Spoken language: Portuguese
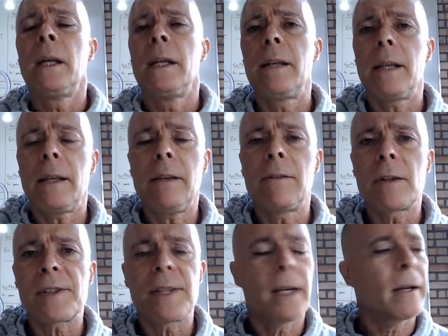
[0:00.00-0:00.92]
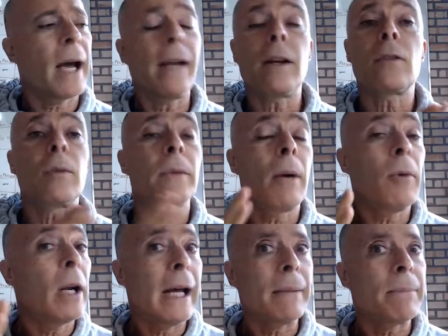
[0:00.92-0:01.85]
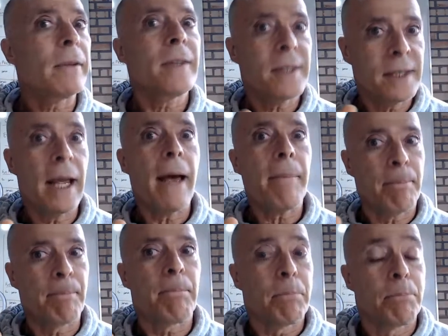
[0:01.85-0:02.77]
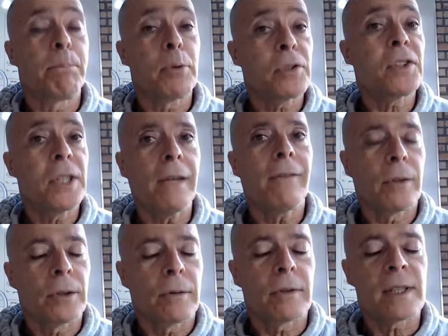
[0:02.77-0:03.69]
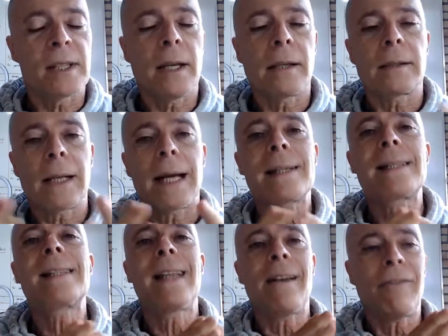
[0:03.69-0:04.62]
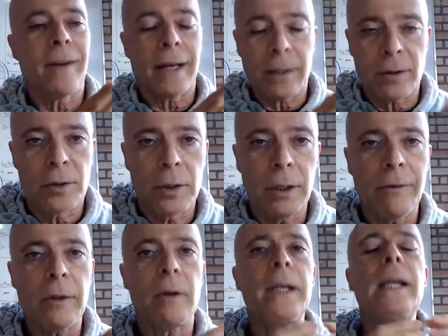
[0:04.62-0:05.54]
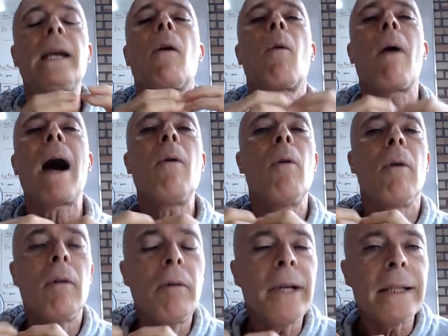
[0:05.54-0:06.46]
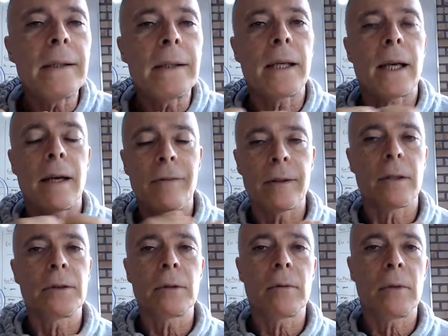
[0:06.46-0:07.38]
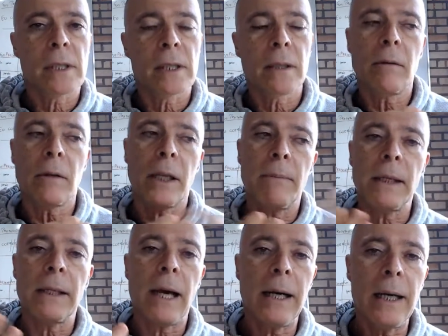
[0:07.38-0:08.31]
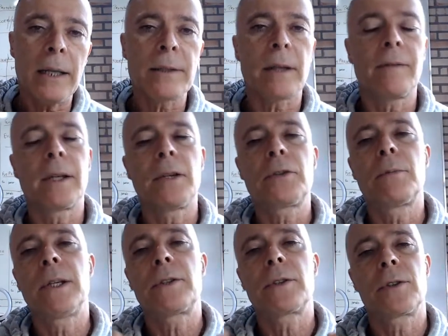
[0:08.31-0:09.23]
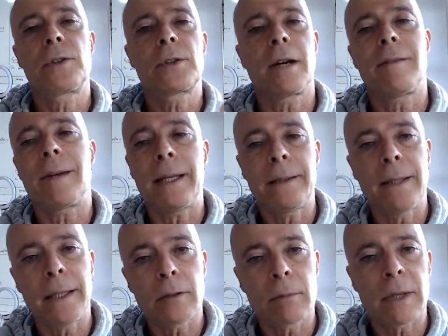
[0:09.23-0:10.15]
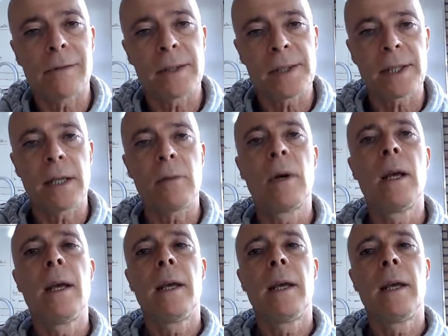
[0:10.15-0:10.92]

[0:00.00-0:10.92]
e, e você, aí nós vamos dar uma olhada para ver se é possível de você entrar, se é factível e qual o item, afinal de contas. Então, quem mandar antes, evidentemente, a gente já vai tendo uma visão